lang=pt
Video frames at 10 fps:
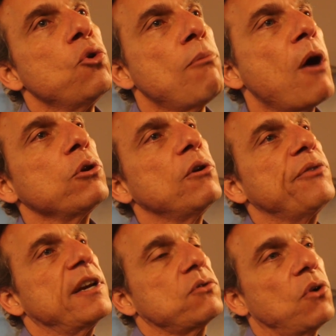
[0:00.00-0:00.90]
numa
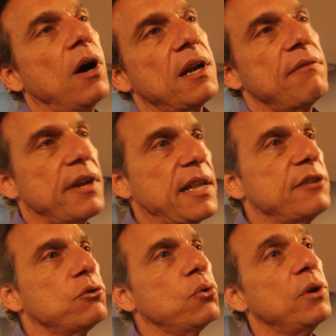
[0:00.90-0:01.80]
rodovia só, na
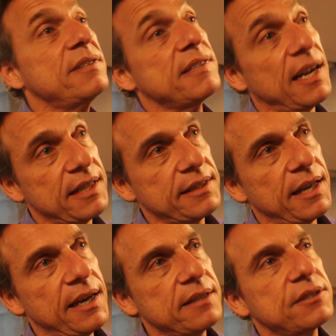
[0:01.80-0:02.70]
verdade duas, Santa
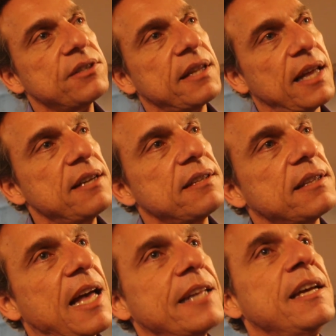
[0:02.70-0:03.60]
Teresa, que já está
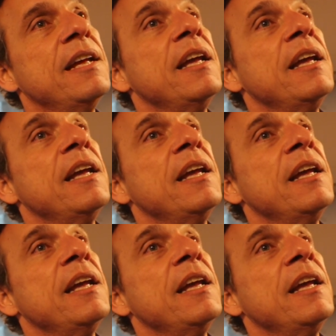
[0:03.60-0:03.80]
licitada,